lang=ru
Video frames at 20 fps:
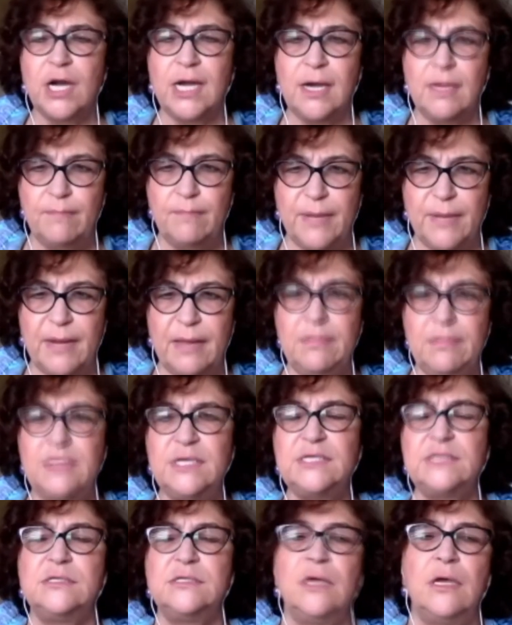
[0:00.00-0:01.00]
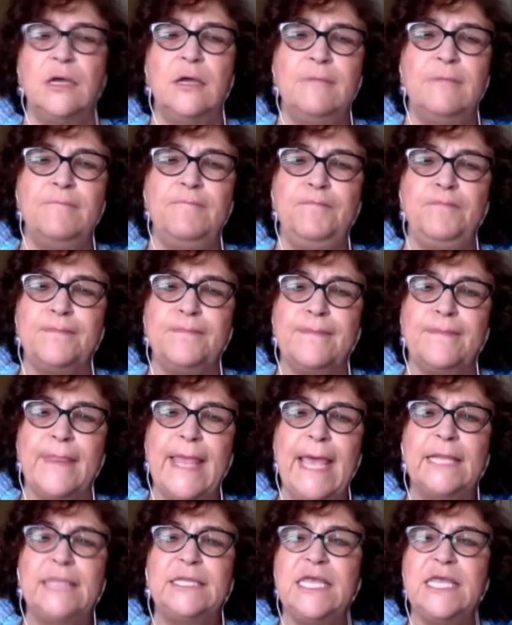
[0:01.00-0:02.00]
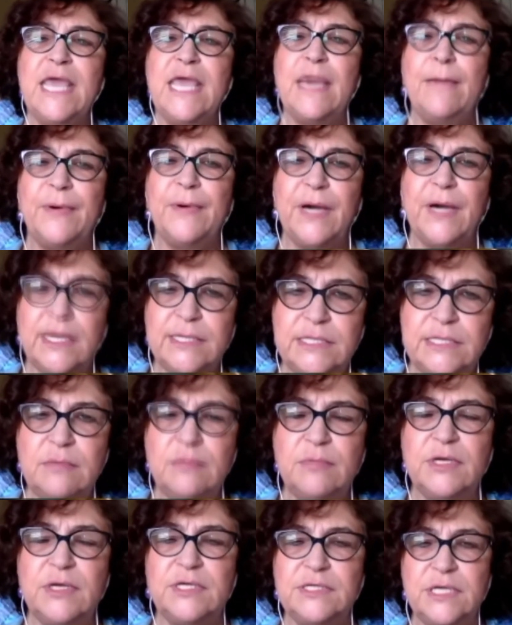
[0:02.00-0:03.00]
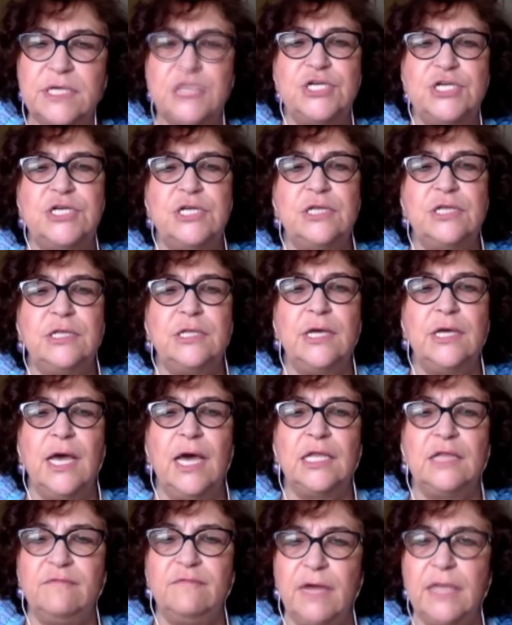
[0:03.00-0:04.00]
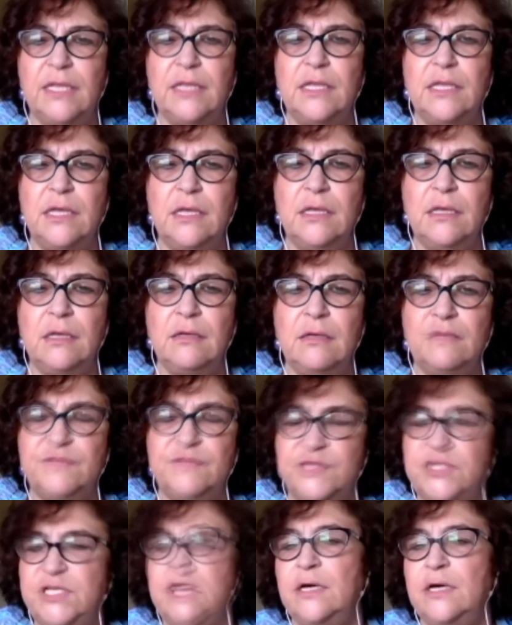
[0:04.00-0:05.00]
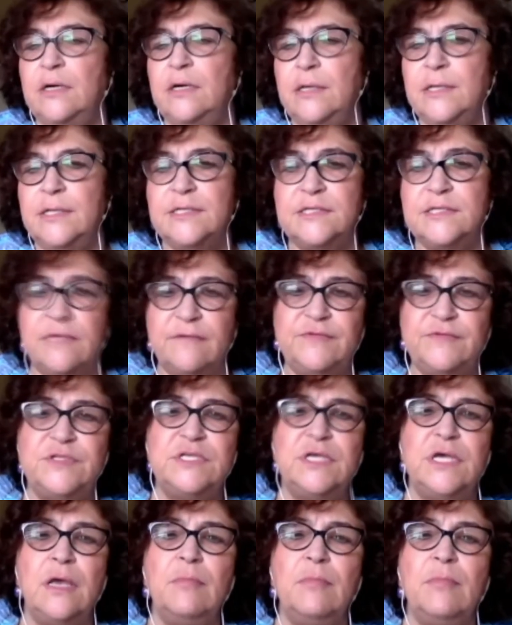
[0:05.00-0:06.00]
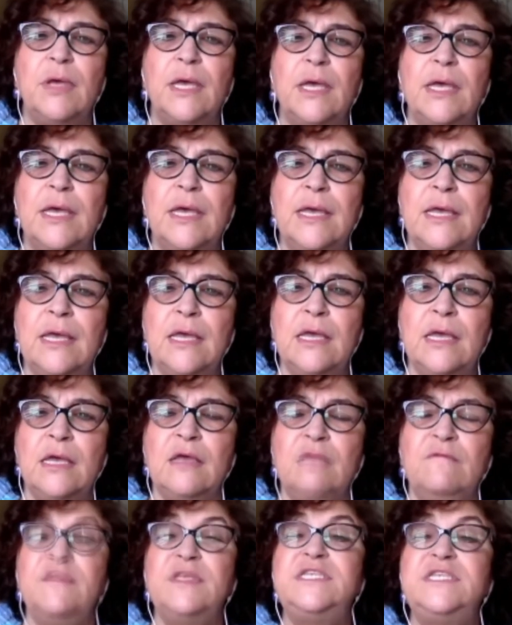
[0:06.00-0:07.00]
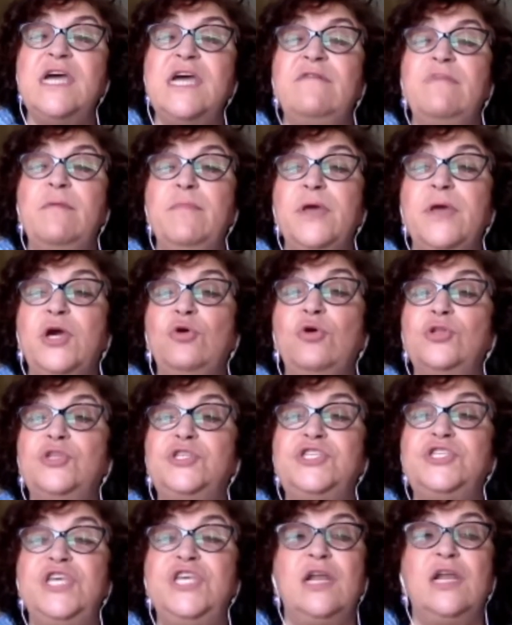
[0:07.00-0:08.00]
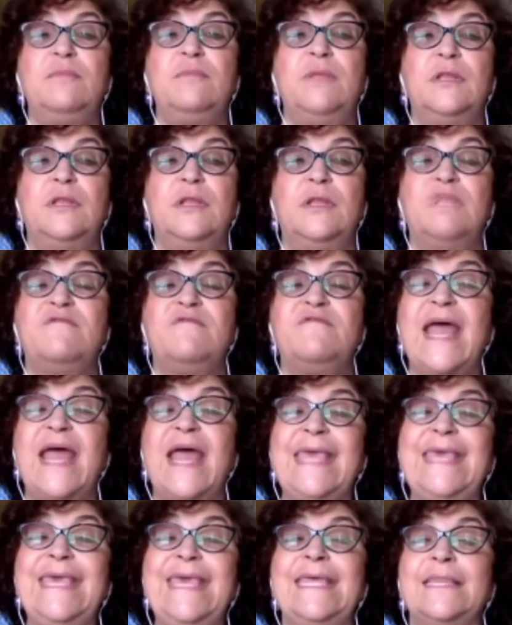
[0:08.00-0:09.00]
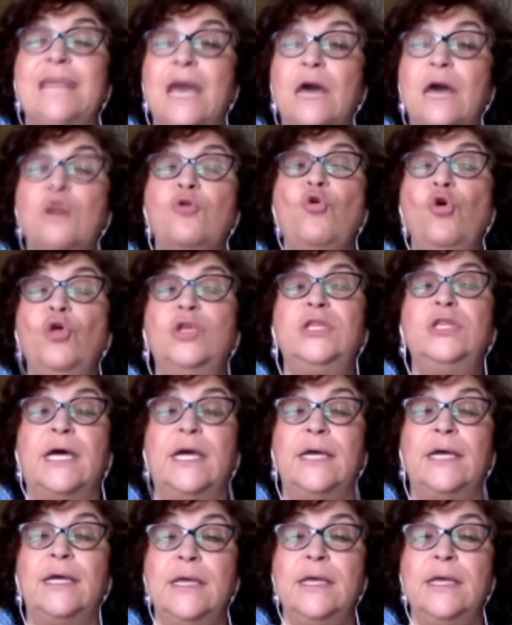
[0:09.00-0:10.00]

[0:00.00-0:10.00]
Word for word: компромисса – это необходимые защиты от войны всех со всеми введя в обиход термин «враги народа»,